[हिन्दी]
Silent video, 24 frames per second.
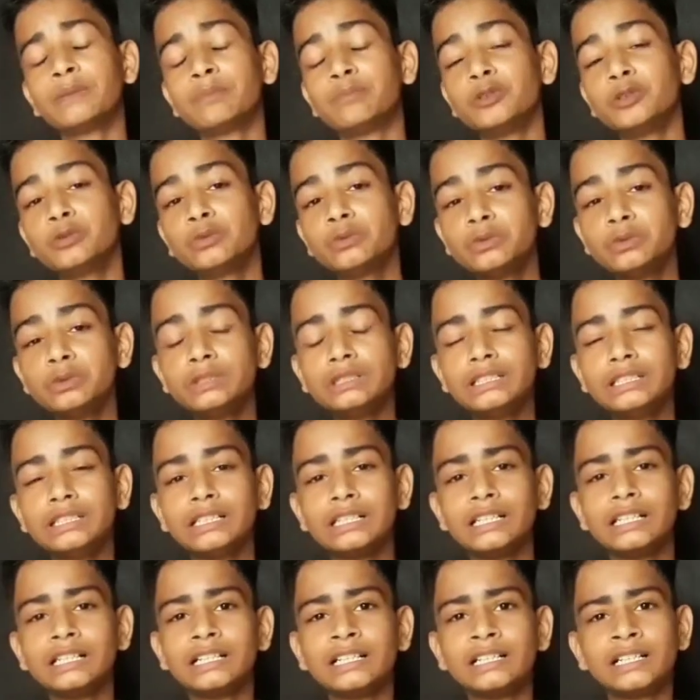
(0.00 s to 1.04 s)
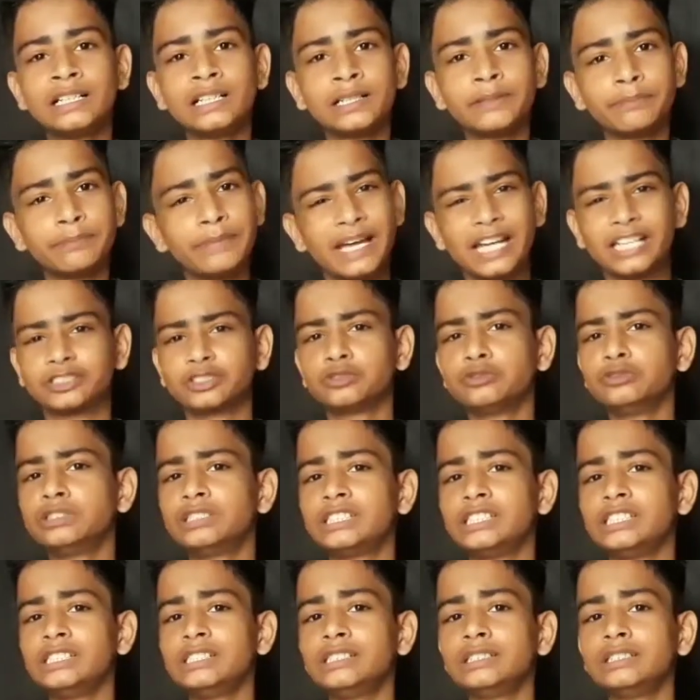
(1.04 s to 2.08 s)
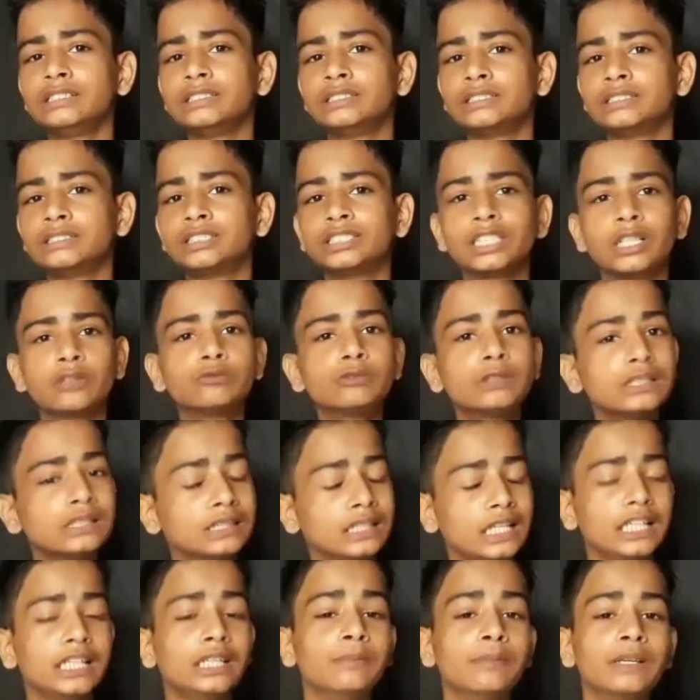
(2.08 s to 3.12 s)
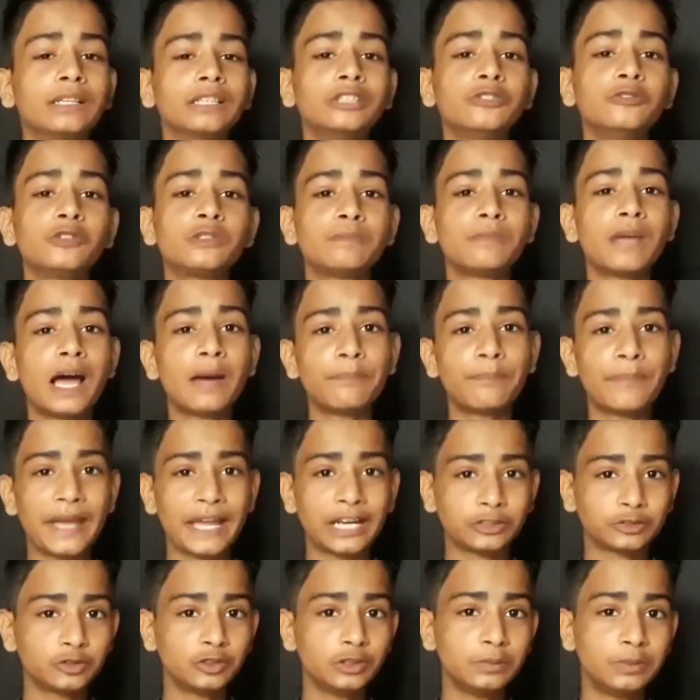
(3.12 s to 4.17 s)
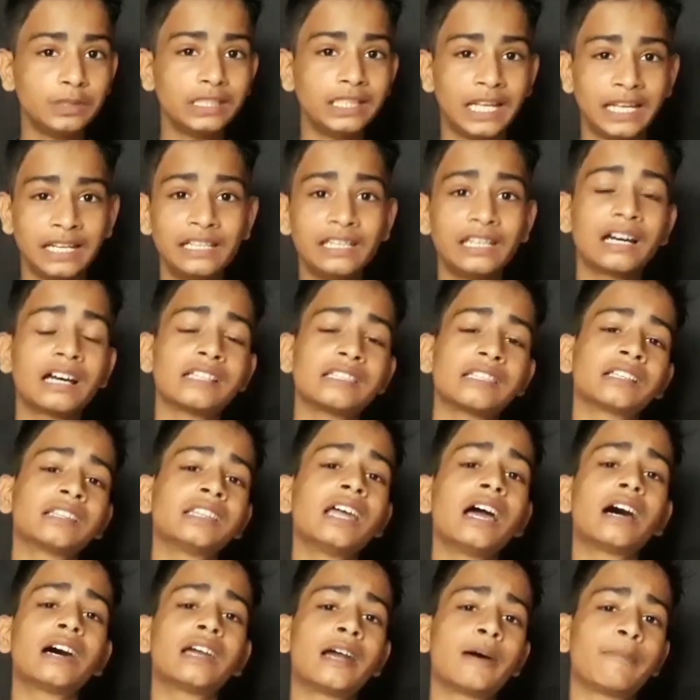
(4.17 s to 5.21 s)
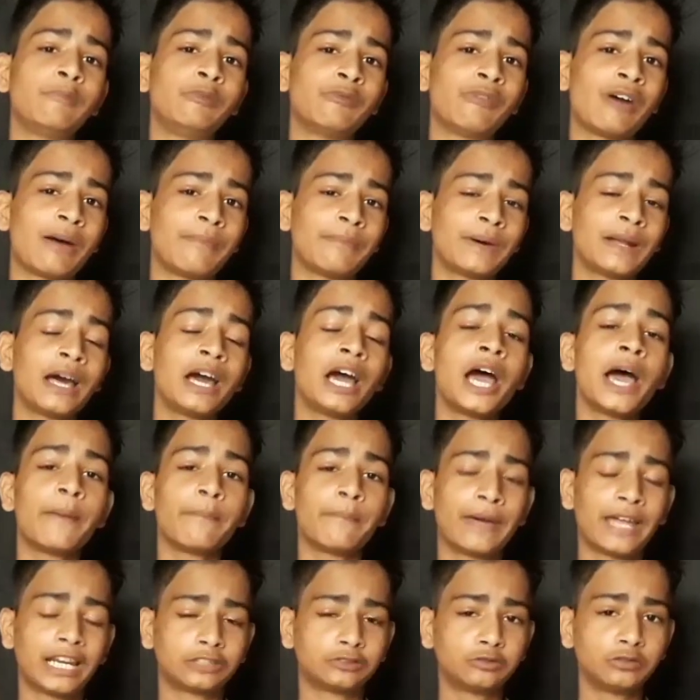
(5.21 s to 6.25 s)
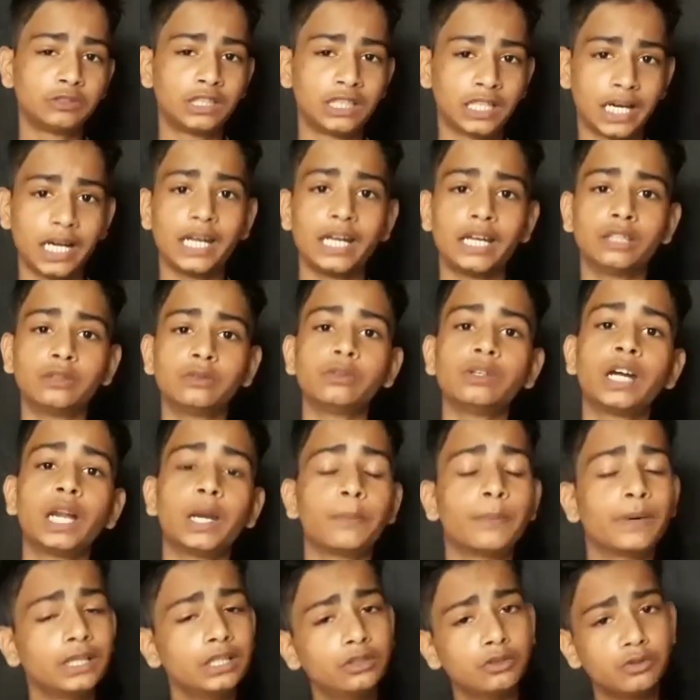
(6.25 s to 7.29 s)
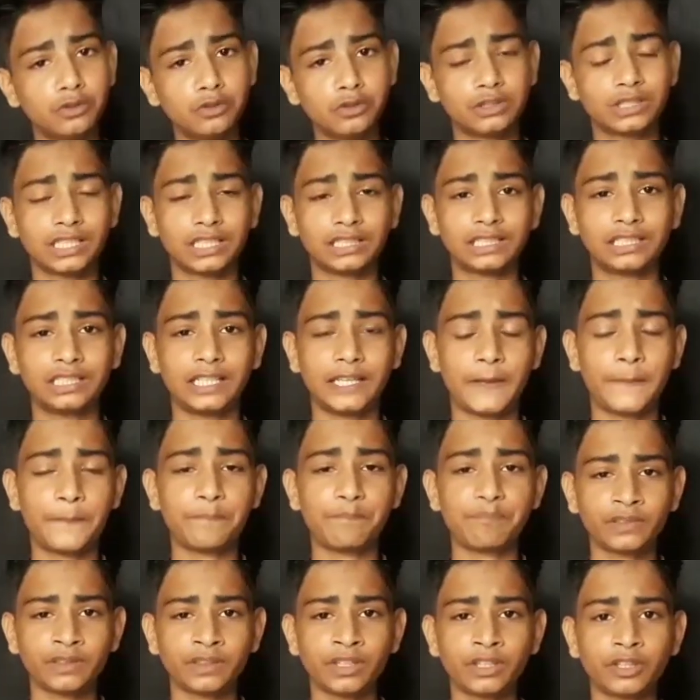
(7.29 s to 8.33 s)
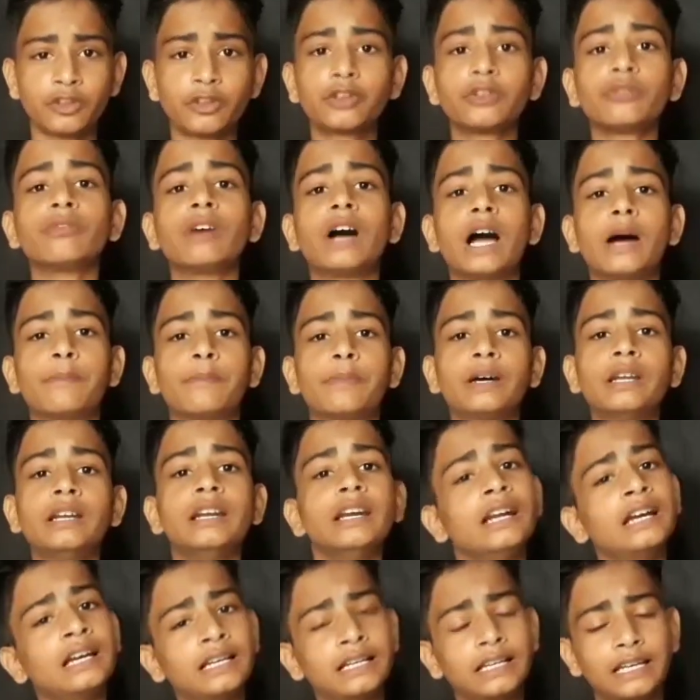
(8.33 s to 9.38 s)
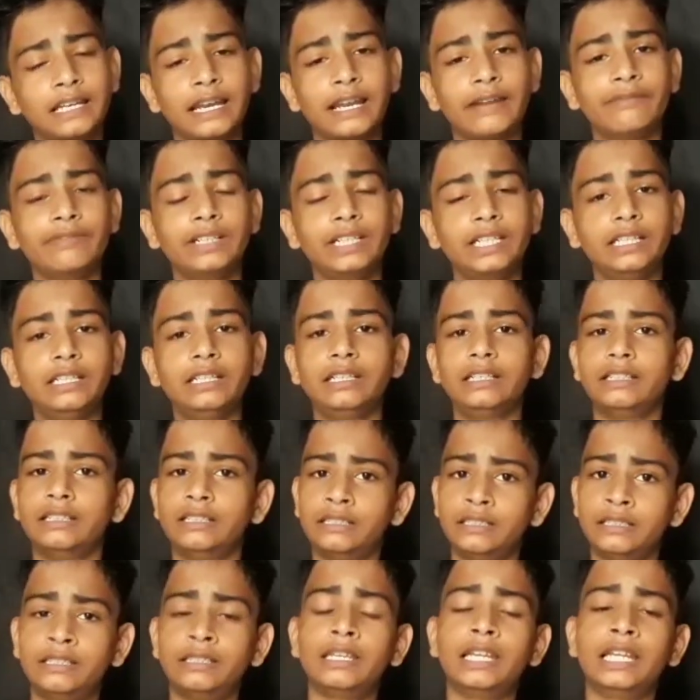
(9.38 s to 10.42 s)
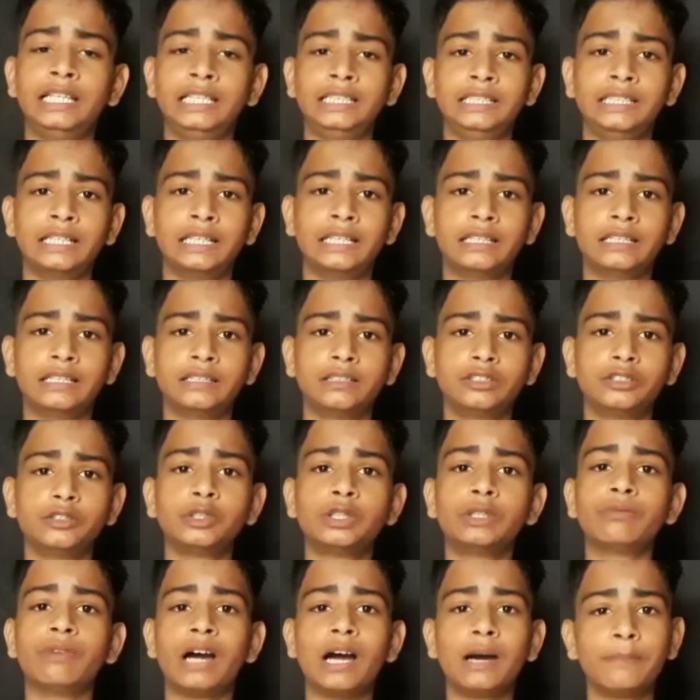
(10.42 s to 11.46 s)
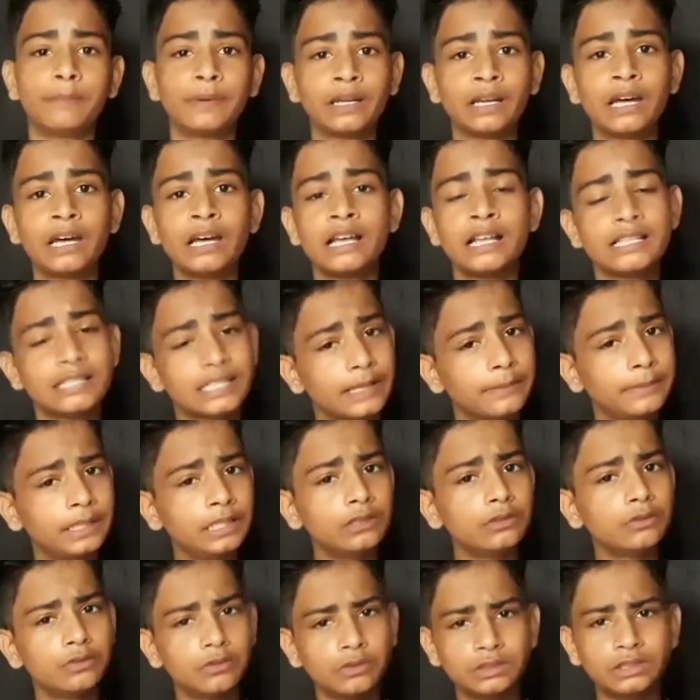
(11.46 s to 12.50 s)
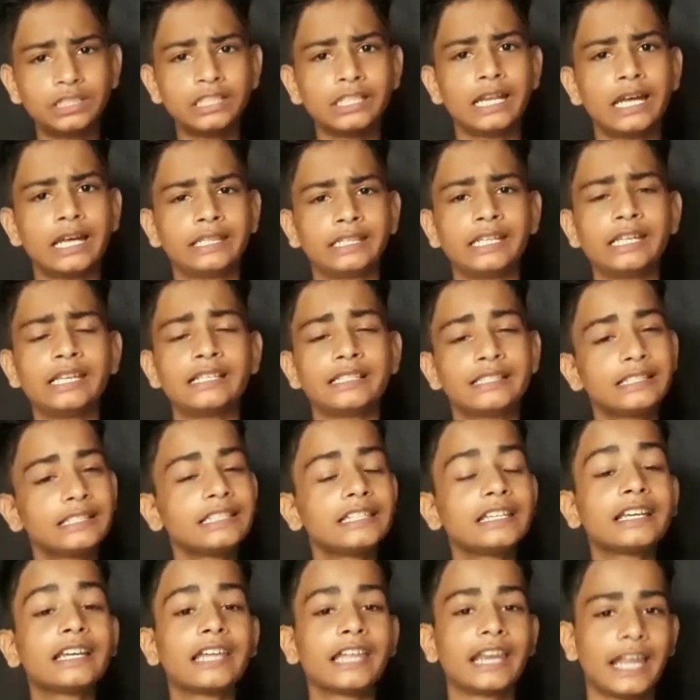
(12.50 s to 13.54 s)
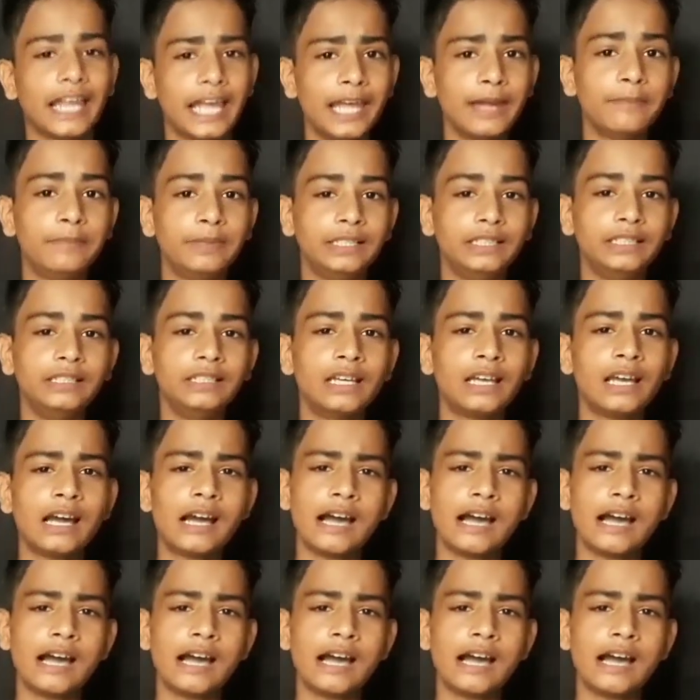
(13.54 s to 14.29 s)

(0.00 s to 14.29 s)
पर बिल्कुल पैराशूट की ज़रूरत नहीं बल्कि उसमें आप पैराशूट भी नहीं लगा सकते अगर आपने वहाँ पर पैराशूट लगाया तो गड़बड़ी हो सकती है क्योंकि वहाँ पर ग्रेविटी नहीं है क्योंकि वहाँ पर सभी उड़ते रहते हैं इसीलिए ग्रह भी